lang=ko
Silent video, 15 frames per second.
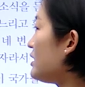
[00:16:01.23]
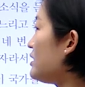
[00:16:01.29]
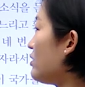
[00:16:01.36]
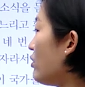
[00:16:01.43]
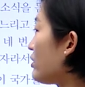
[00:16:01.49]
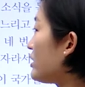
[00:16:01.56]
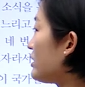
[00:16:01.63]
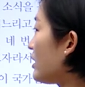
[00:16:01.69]
이
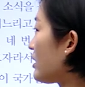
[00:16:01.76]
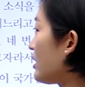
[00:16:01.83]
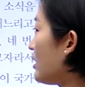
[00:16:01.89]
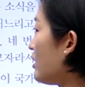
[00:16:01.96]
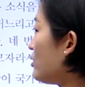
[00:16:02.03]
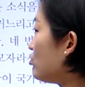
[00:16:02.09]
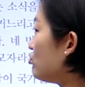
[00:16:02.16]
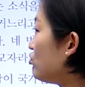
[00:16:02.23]

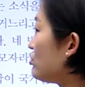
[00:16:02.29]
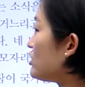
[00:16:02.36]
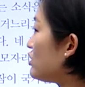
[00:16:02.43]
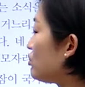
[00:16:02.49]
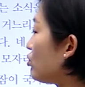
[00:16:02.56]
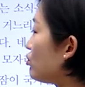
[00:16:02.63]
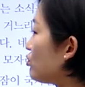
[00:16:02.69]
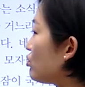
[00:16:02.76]
여기다가
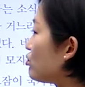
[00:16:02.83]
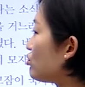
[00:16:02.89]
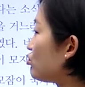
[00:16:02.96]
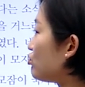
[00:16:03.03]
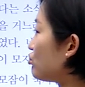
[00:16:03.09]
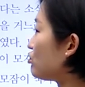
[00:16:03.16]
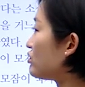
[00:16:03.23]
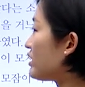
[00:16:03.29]
옹진 도독으로
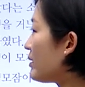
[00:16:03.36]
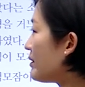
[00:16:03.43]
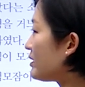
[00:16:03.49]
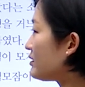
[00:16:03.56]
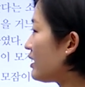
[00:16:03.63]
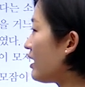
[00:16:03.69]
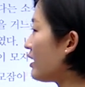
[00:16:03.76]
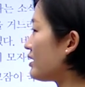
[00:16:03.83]
누구를
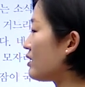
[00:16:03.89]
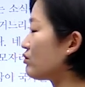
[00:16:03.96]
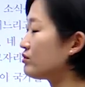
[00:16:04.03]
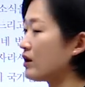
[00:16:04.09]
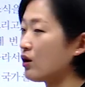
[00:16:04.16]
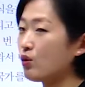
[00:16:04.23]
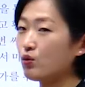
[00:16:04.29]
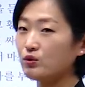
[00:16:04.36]
삼았다라고
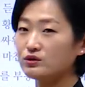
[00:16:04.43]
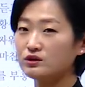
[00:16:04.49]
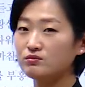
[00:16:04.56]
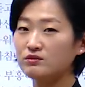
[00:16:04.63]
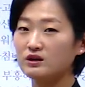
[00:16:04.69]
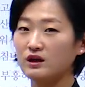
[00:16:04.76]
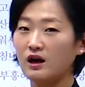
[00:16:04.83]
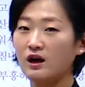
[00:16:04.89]
나오고
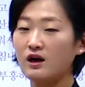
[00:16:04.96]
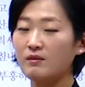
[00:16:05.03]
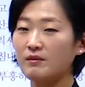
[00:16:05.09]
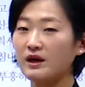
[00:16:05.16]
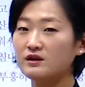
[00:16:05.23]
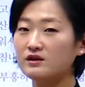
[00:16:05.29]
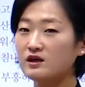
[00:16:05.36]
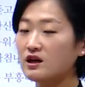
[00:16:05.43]
있습니다.
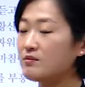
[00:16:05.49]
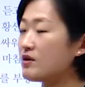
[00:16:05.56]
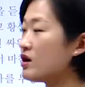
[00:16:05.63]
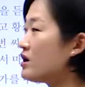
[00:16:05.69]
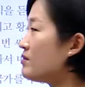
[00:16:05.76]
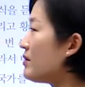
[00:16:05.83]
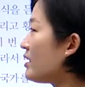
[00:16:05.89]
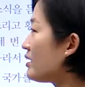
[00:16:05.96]
백제가
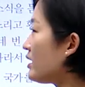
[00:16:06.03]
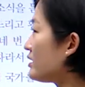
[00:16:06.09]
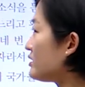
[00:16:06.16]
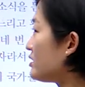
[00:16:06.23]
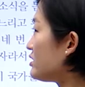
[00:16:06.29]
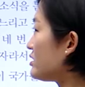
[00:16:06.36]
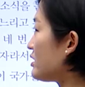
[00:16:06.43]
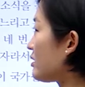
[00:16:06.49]

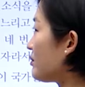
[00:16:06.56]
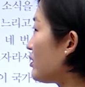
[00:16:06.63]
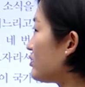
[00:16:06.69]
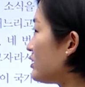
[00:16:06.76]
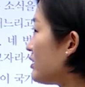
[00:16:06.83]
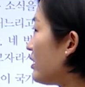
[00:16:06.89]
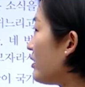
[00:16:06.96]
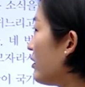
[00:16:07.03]
멸망하는
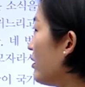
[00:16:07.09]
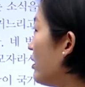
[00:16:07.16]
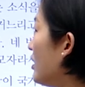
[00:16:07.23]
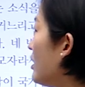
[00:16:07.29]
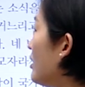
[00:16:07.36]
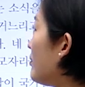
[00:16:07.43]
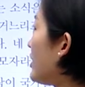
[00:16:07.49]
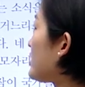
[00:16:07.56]
장면이네요.
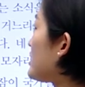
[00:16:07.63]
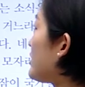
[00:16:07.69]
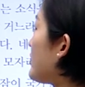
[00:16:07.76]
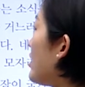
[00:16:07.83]
백제